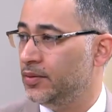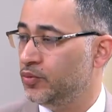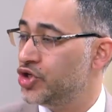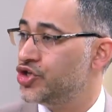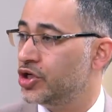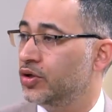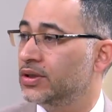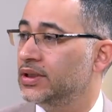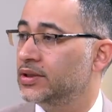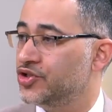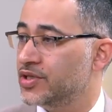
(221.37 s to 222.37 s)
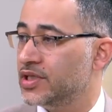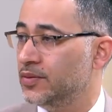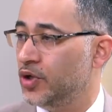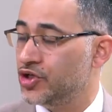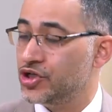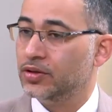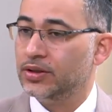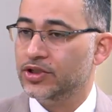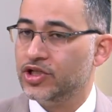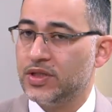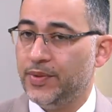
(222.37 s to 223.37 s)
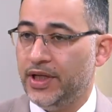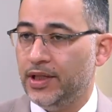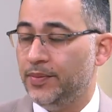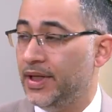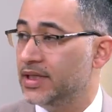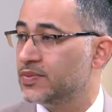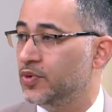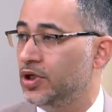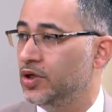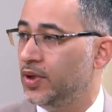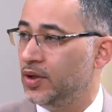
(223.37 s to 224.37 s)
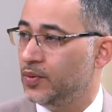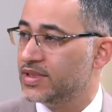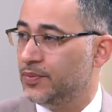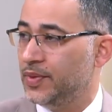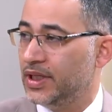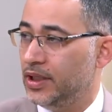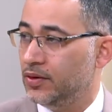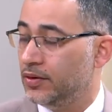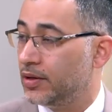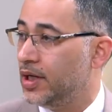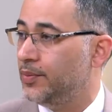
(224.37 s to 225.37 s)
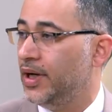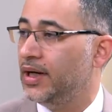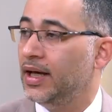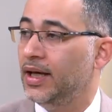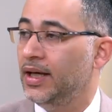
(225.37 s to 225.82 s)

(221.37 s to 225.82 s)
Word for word: مؤشر كتله الجسم مؤشر كتله الجسم احنا بنحسبه اللي هو الوزن بالكيلوغرام على